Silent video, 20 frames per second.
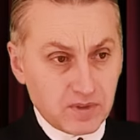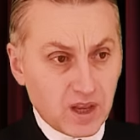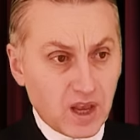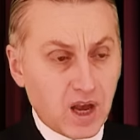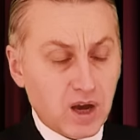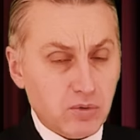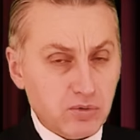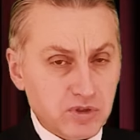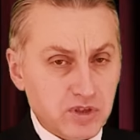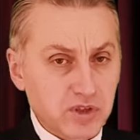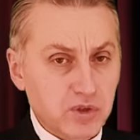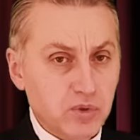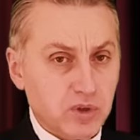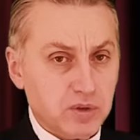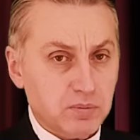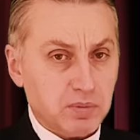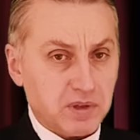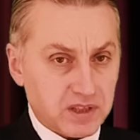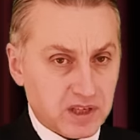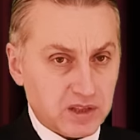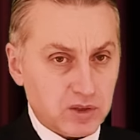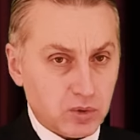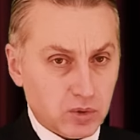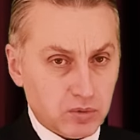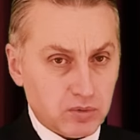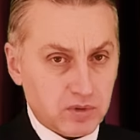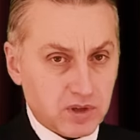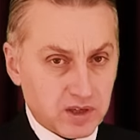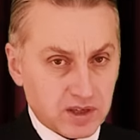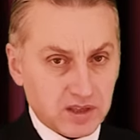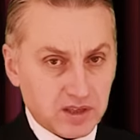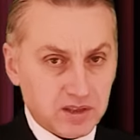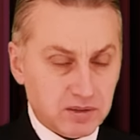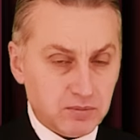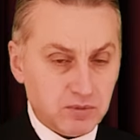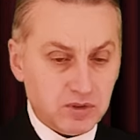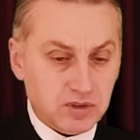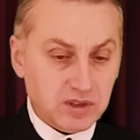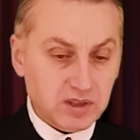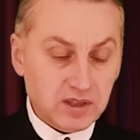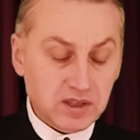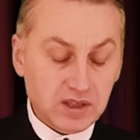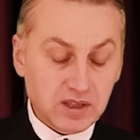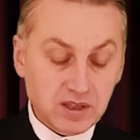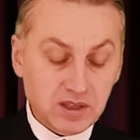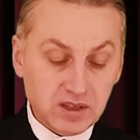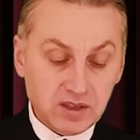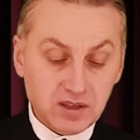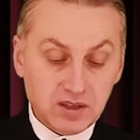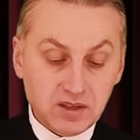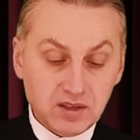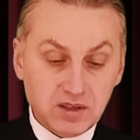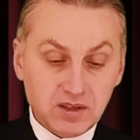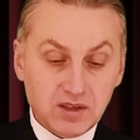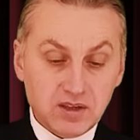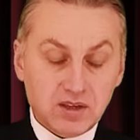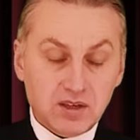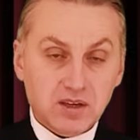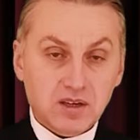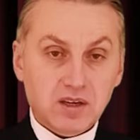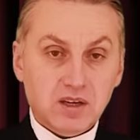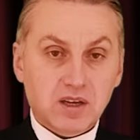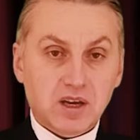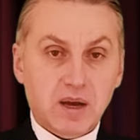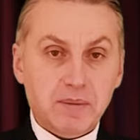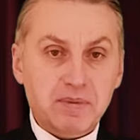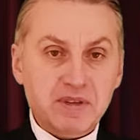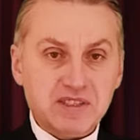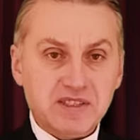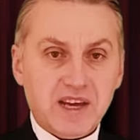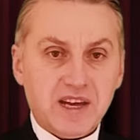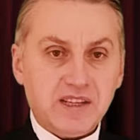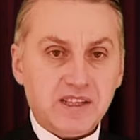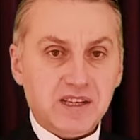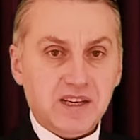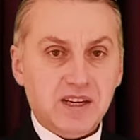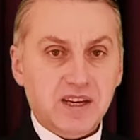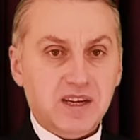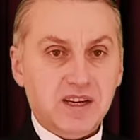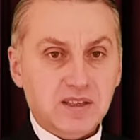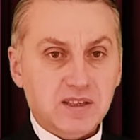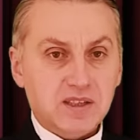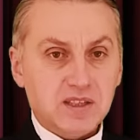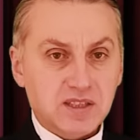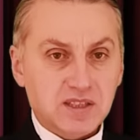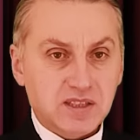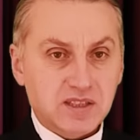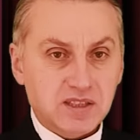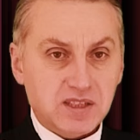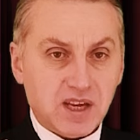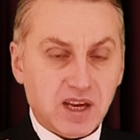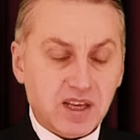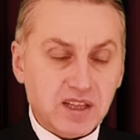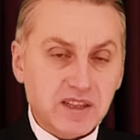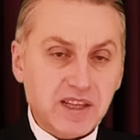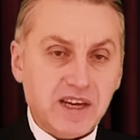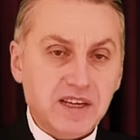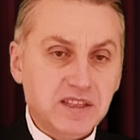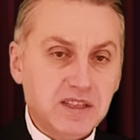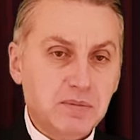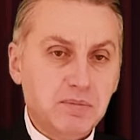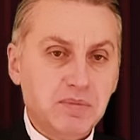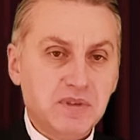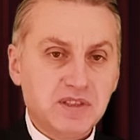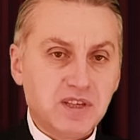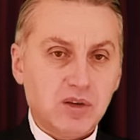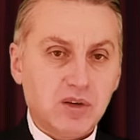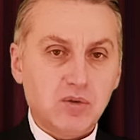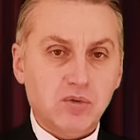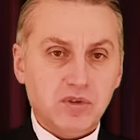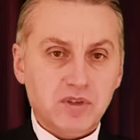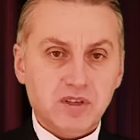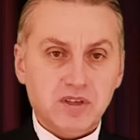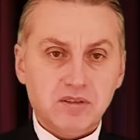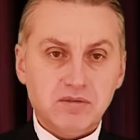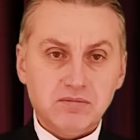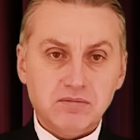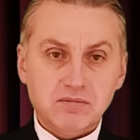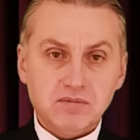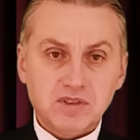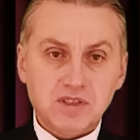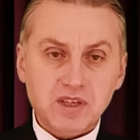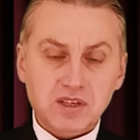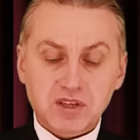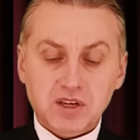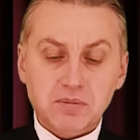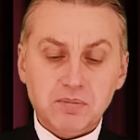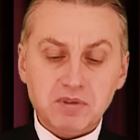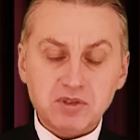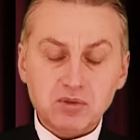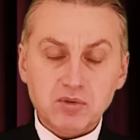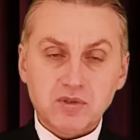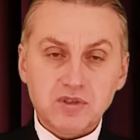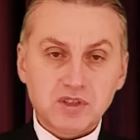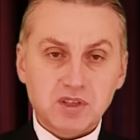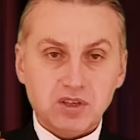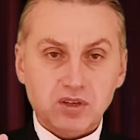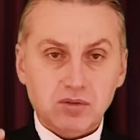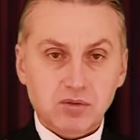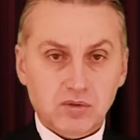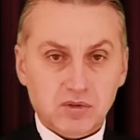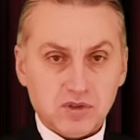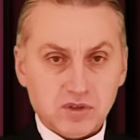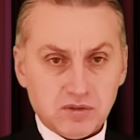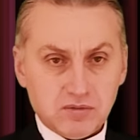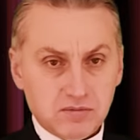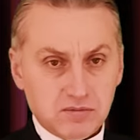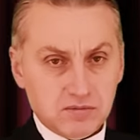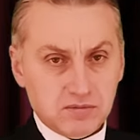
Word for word: а уже идет подготовка к этому, обязательно с тайны беззакония, с этих масонских лож.